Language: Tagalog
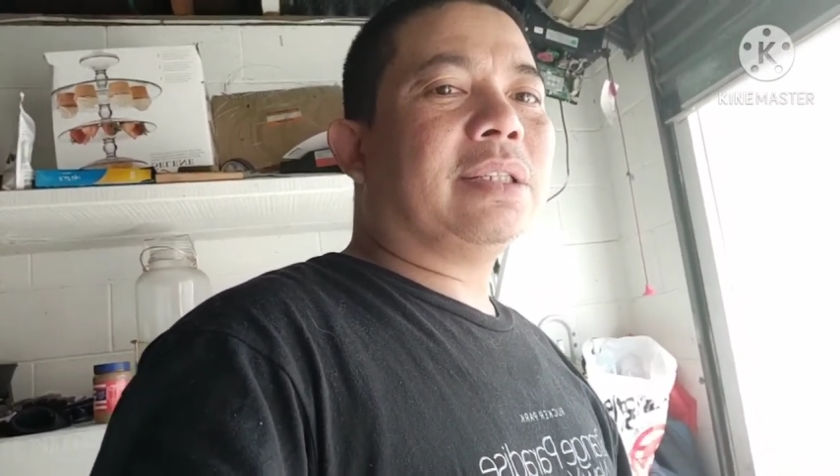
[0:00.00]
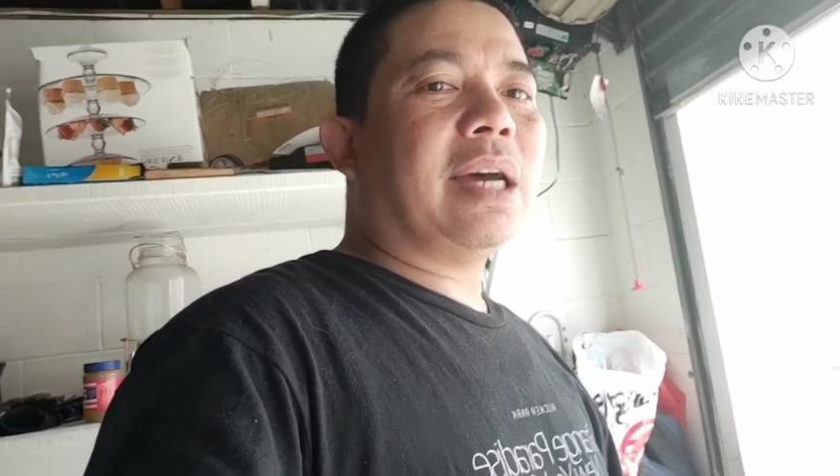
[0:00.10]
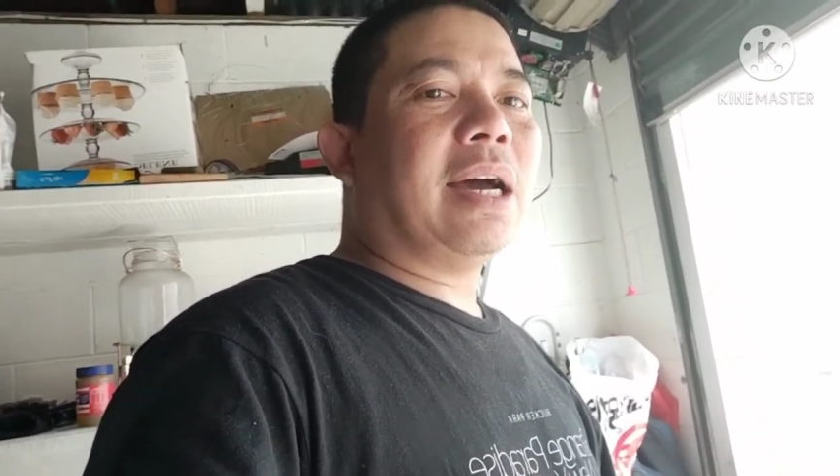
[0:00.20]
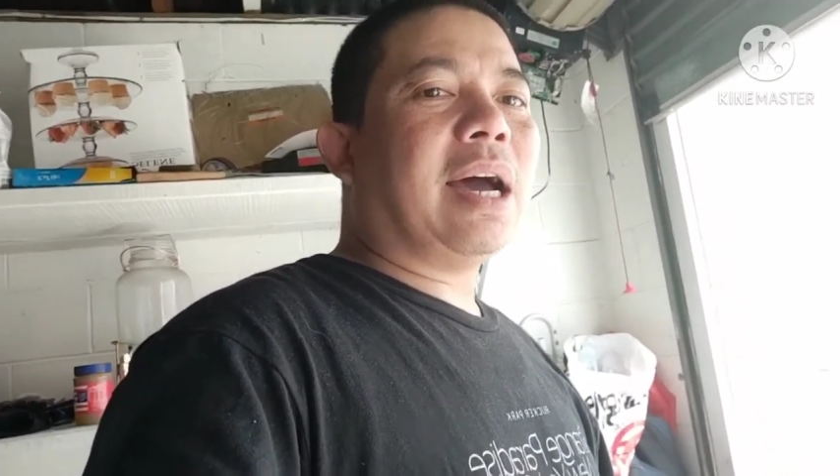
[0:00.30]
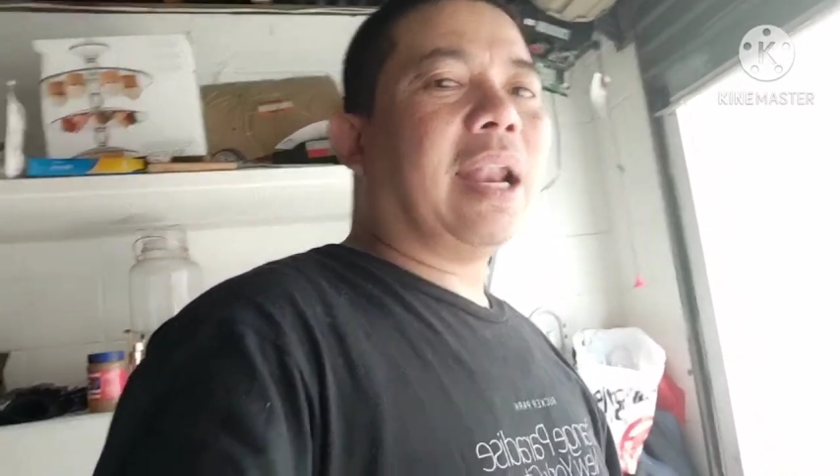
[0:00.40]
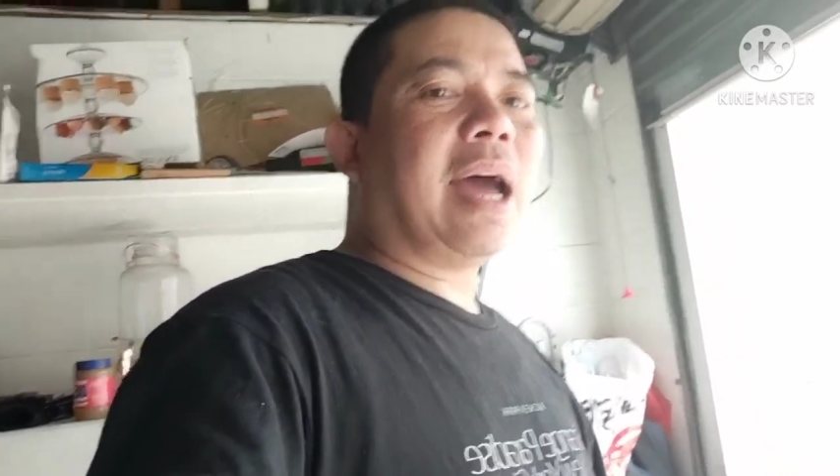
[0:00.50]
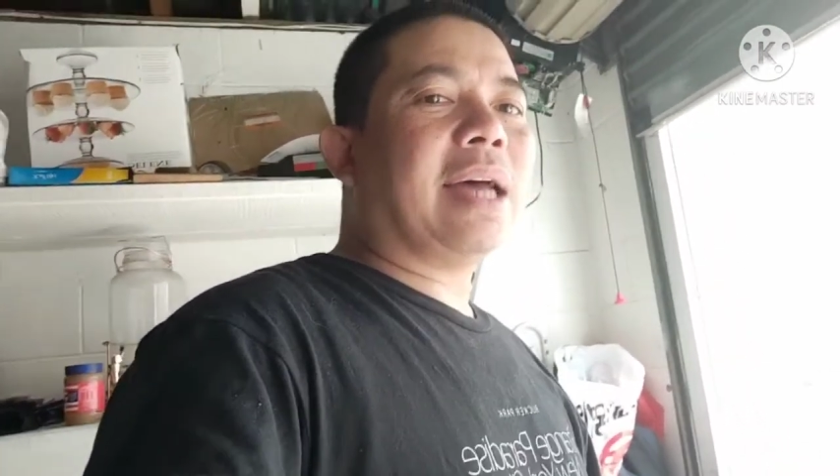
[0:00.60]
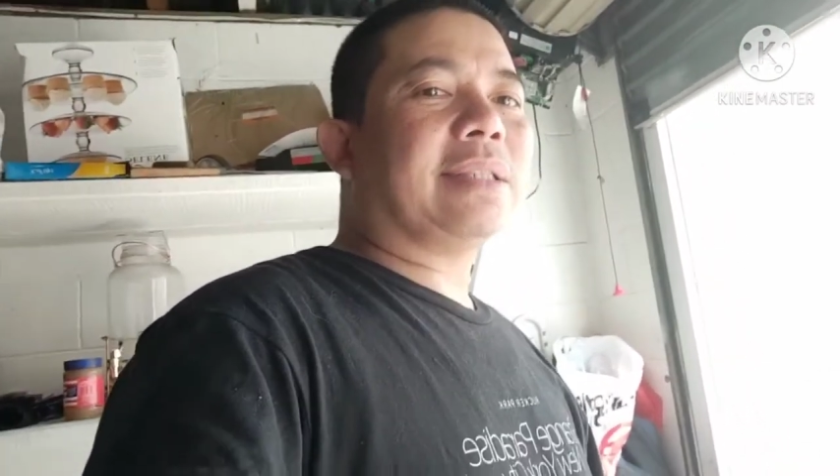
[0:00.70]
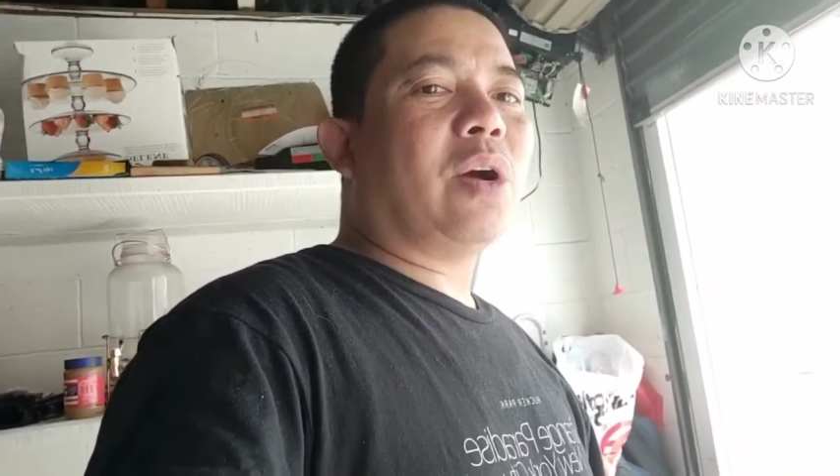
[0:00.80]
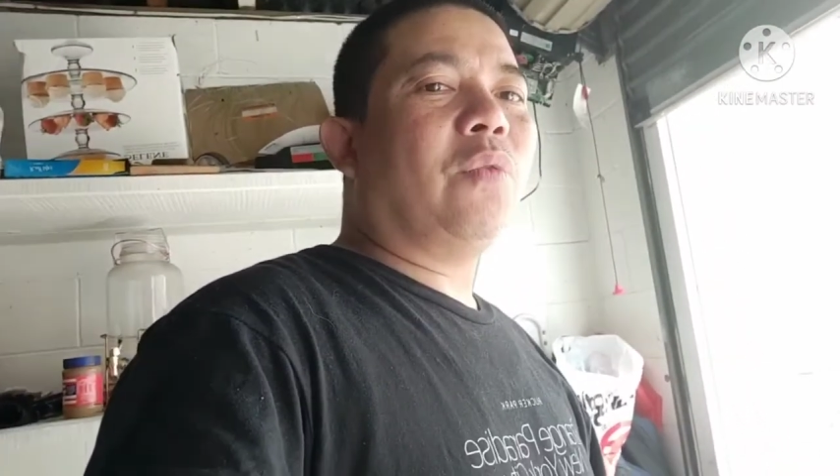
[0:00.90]
sa
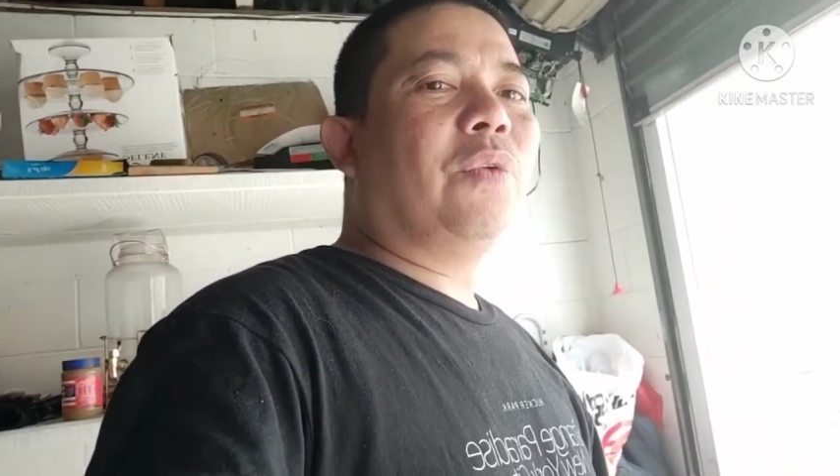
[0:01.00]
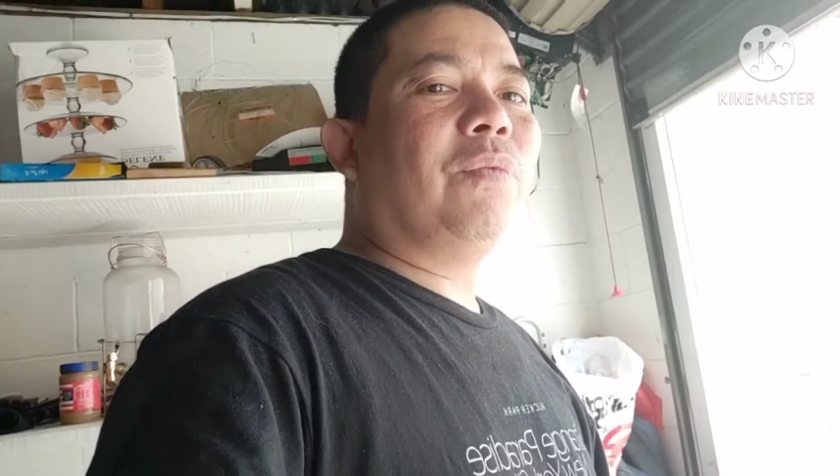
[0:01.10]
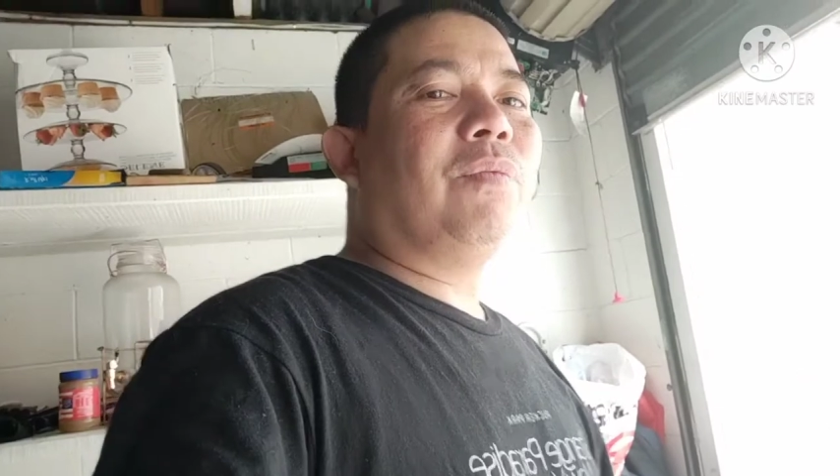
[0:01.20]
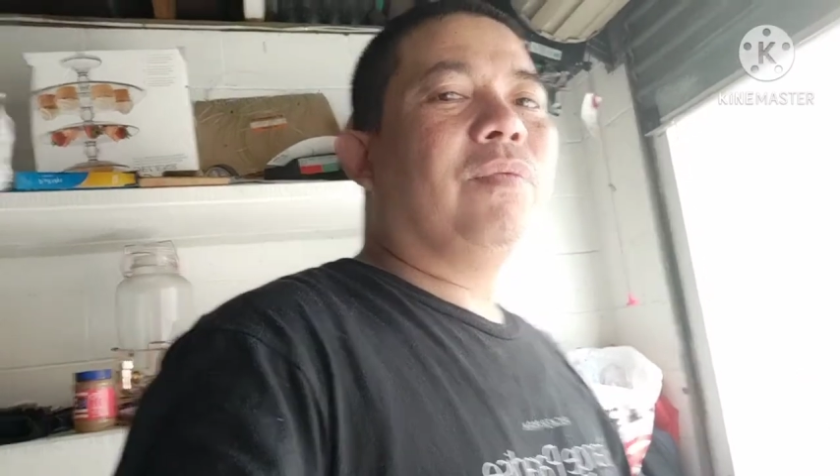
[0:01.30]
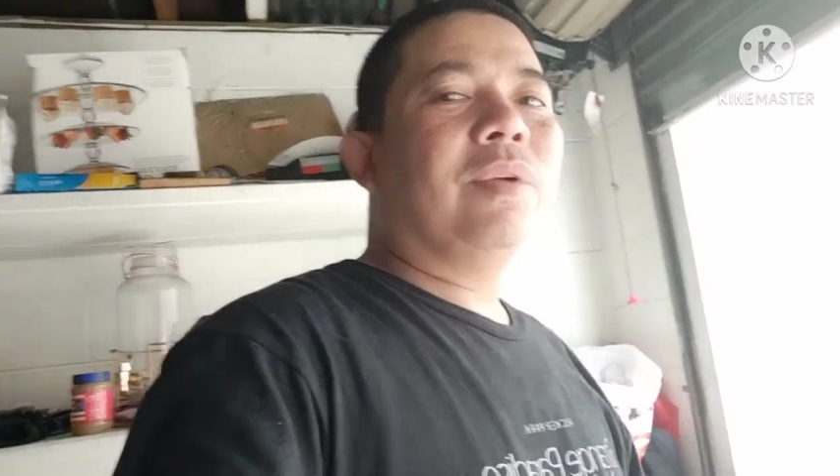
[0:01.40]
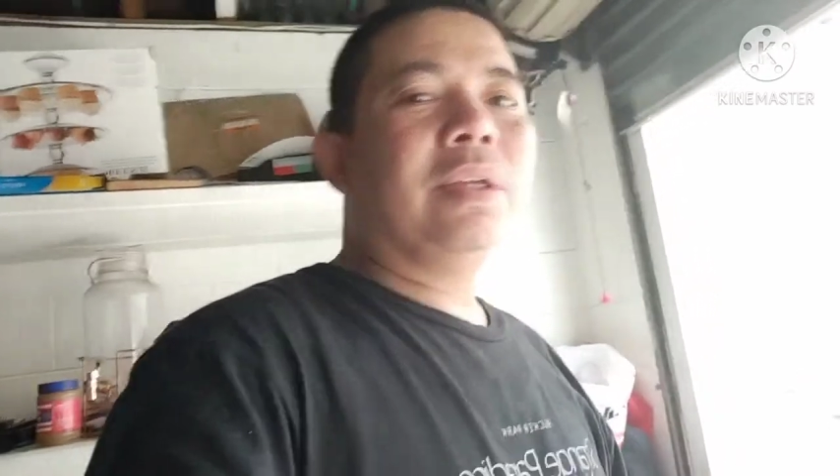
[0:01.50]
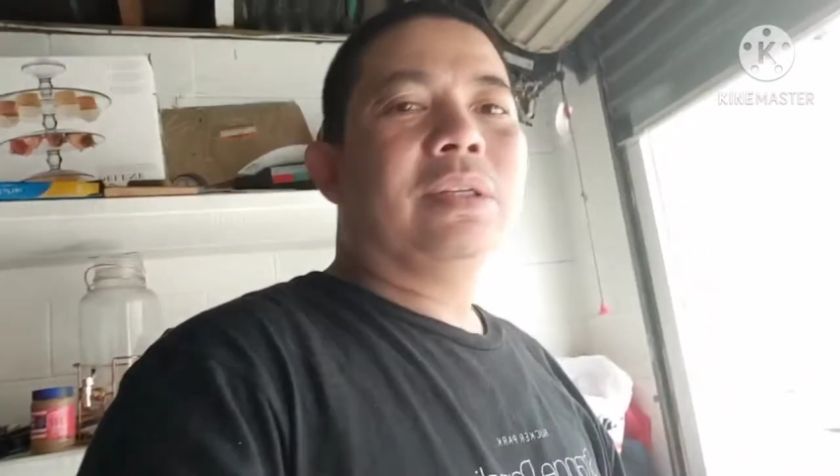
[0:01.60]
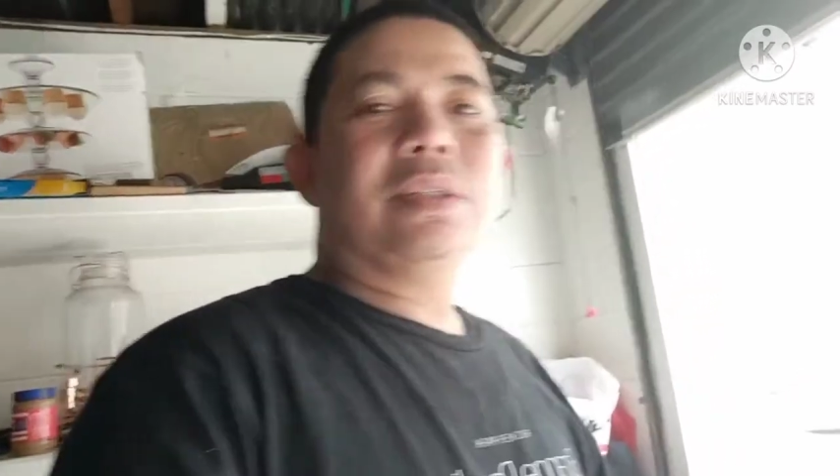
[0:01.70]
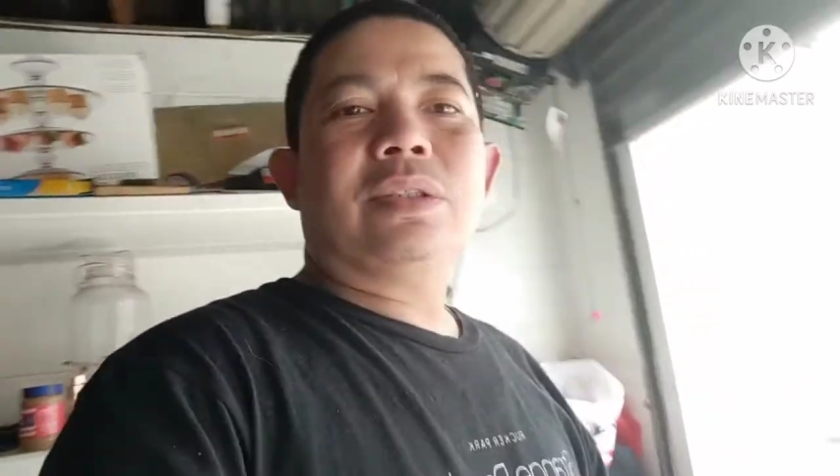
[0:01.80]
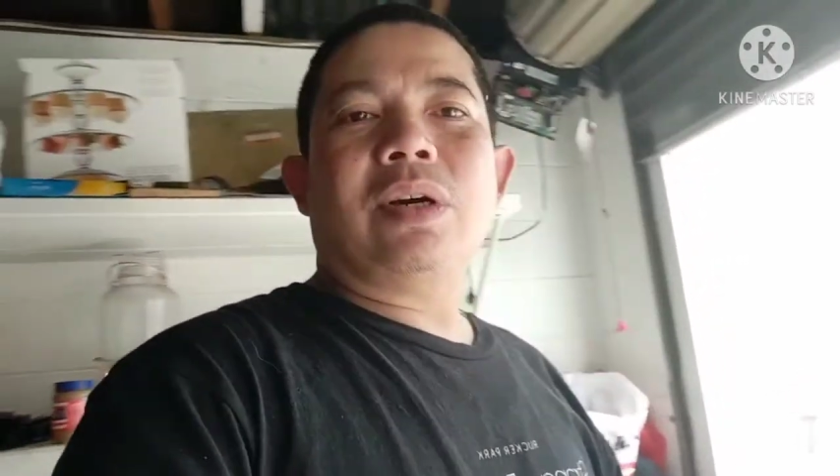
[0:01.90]
Alhasa Hufuf.
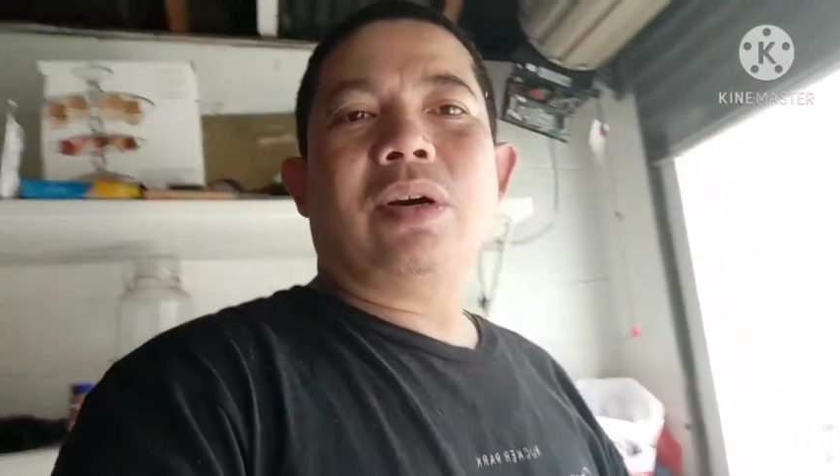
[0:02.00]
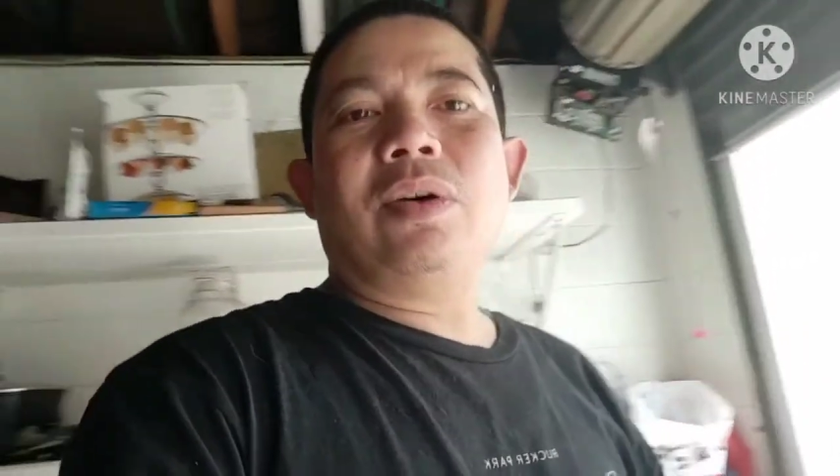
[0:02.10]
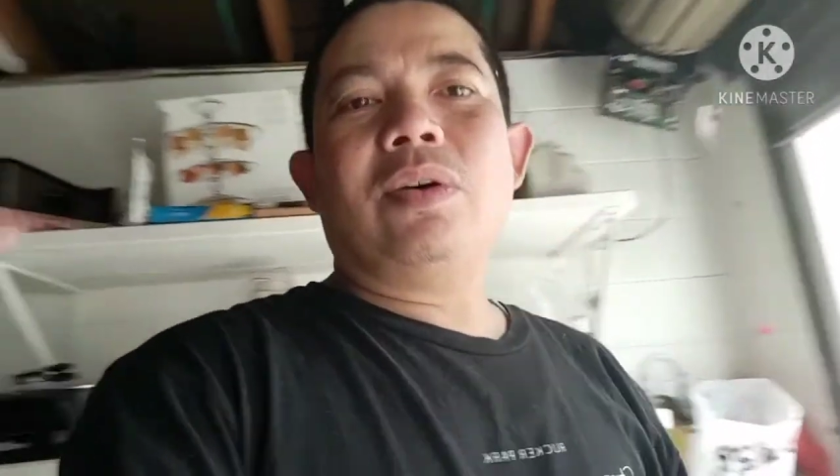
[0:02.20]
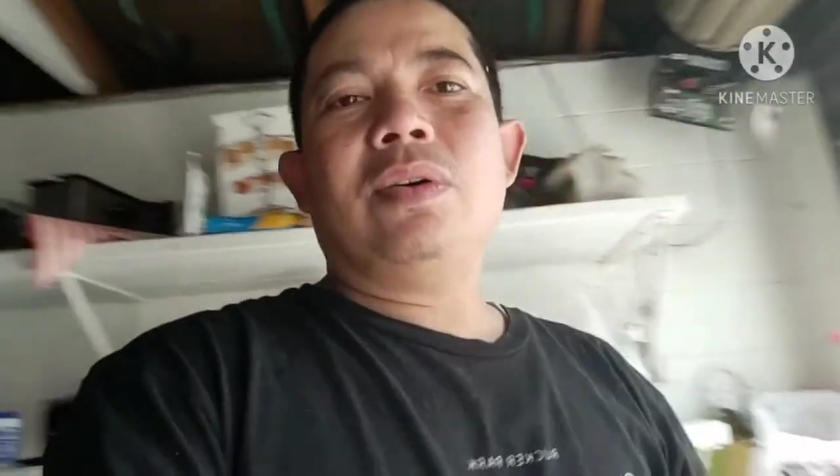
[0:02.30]
So,